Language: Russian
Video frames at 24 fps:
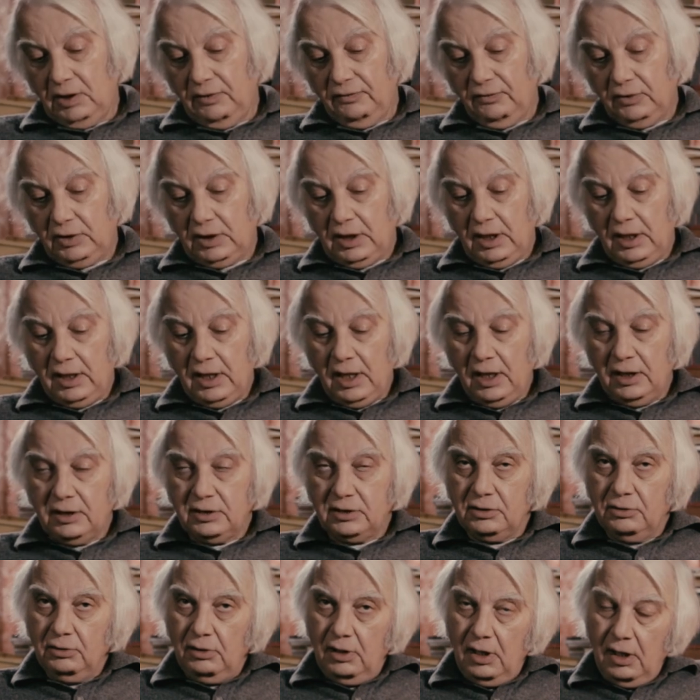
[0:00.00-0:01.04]
Вот какая
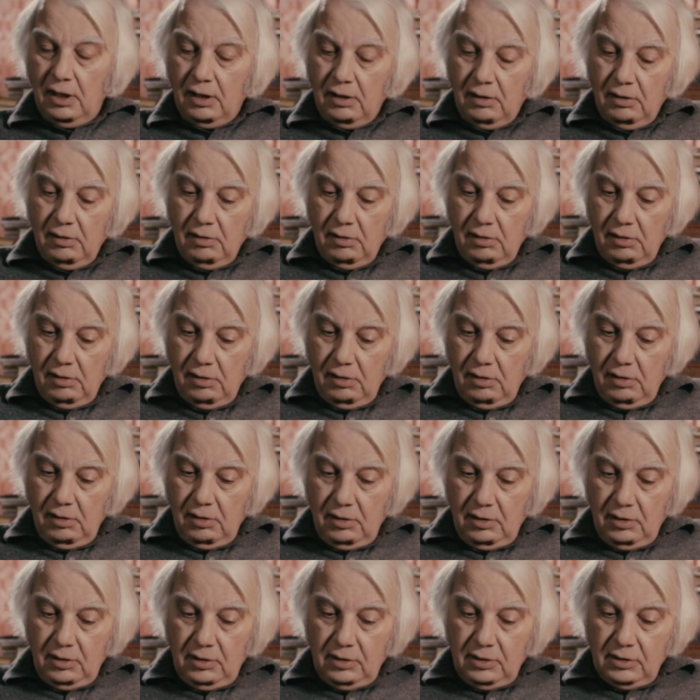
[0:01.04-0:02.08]
история
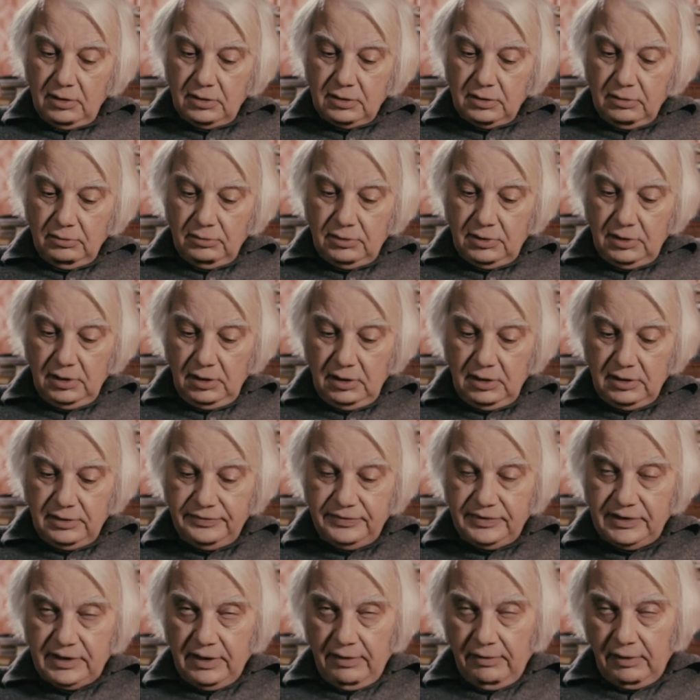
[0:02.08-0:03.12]
случилась
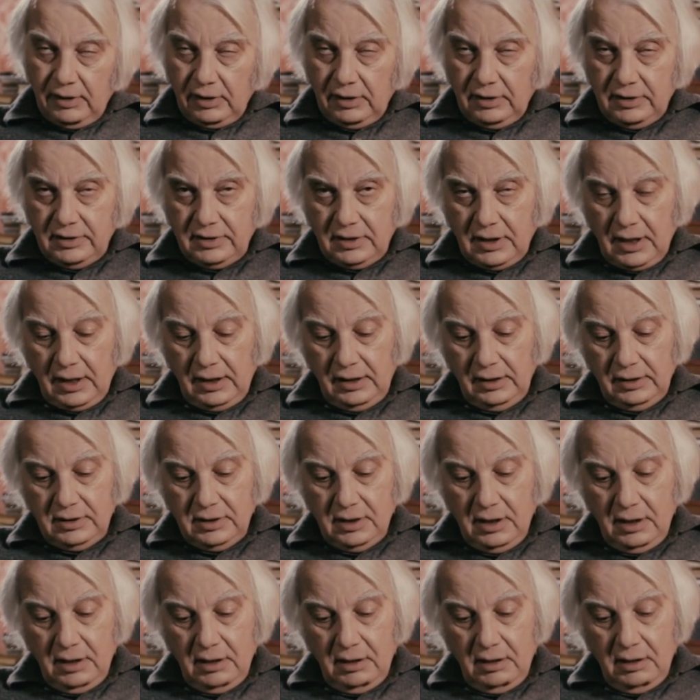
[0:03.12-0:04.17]
в северной
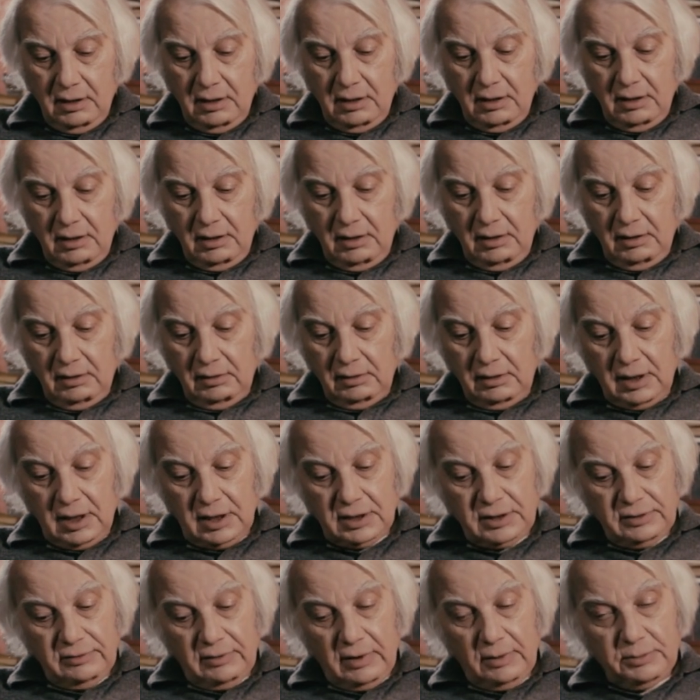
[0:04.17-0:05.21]
столице
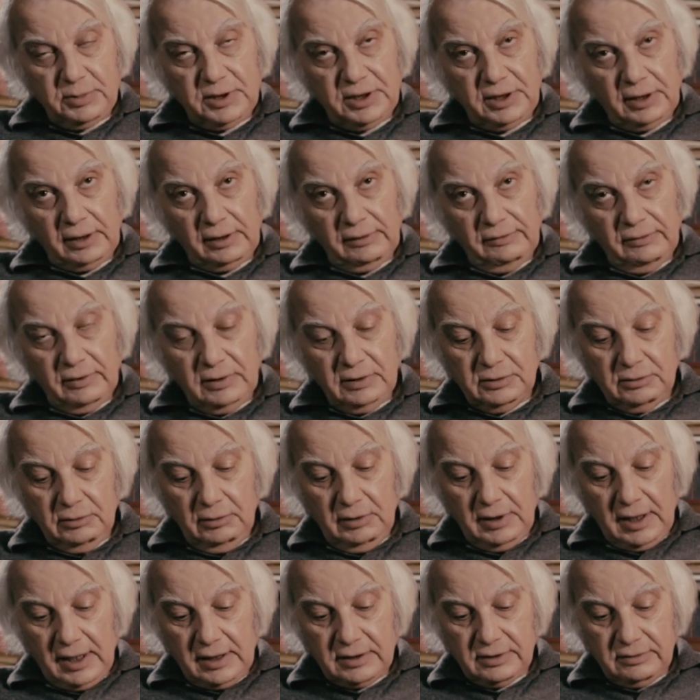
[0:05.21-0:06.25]
нашего обширного
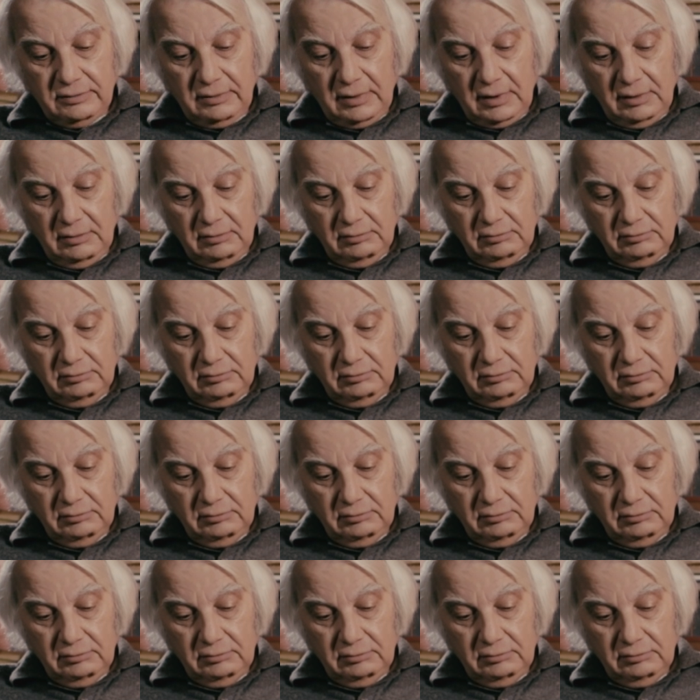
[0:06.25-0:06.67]
государства.